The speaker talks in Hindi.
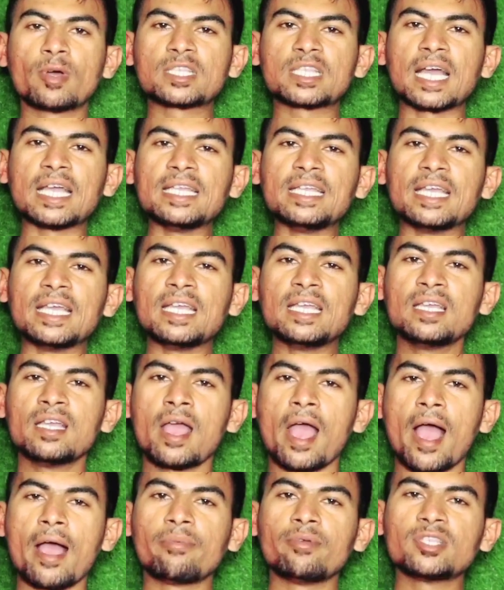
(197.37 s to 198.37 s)
तो बताइए
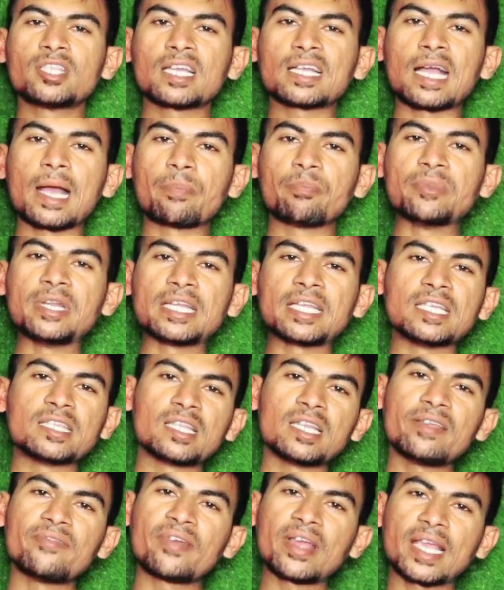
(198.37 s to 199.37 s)
अभी तक आपने
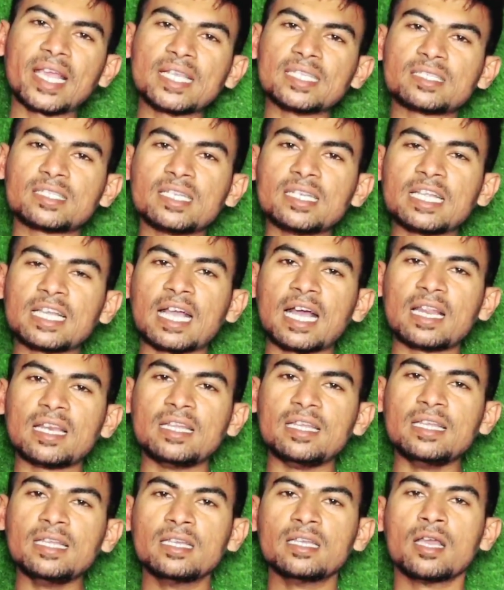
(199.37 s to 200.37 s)
कितनी वैकेंसी
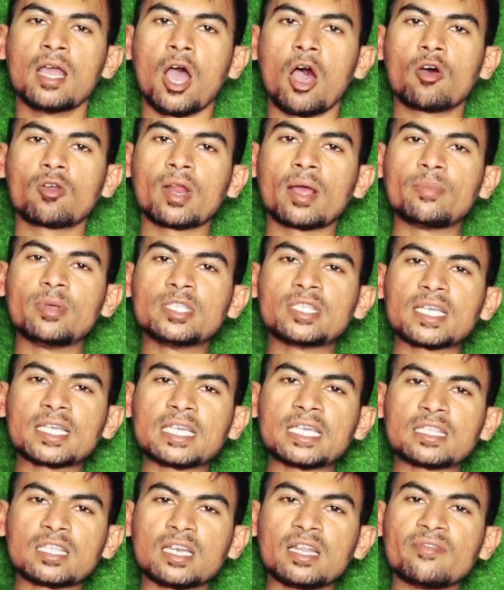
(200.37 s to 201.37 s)
निकाली और अभी
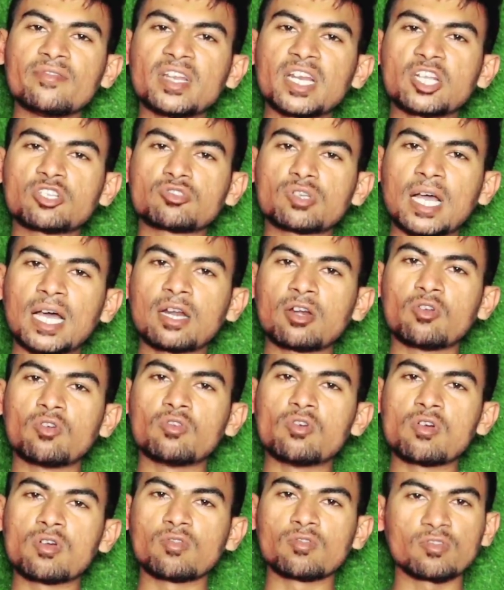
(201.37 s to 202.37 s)
तक कितने बेरोजगार
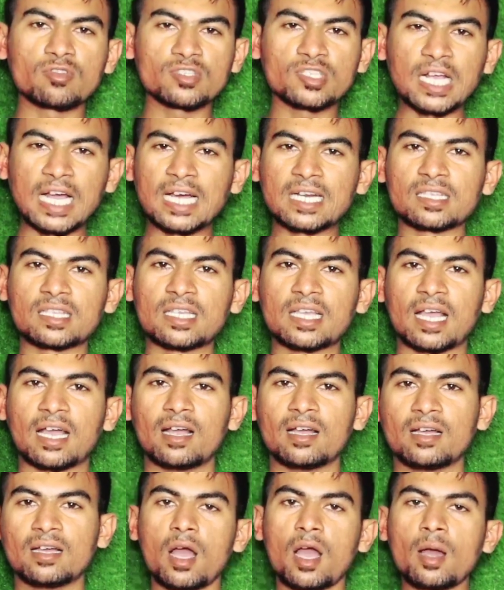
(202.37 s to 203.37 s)
लोगों को रोजगार
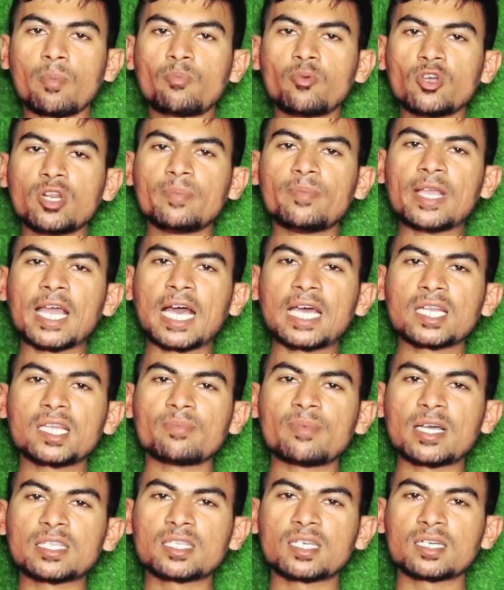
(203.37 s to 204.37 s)
दिया आप पूरे बिहार
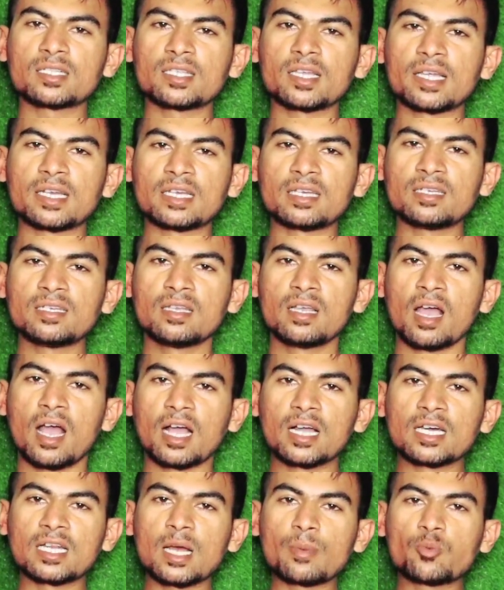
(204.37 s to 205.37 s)
की बात करते हैं ना
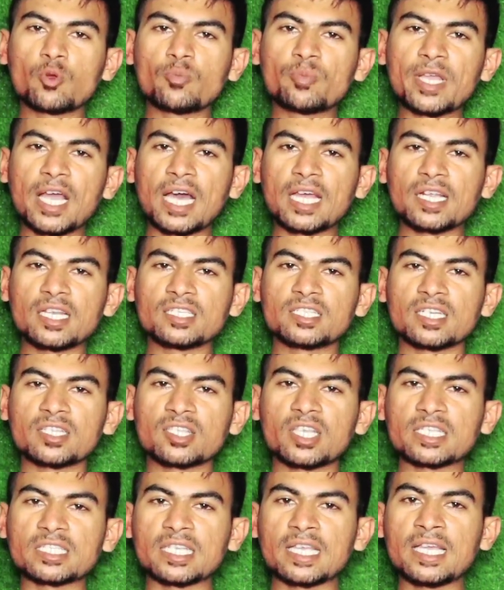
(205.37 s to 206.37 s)
अगर आपको बिहार की
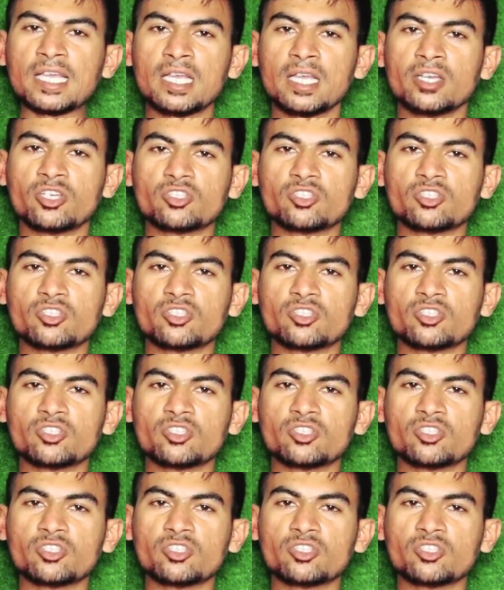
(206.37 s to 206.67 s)
जनता से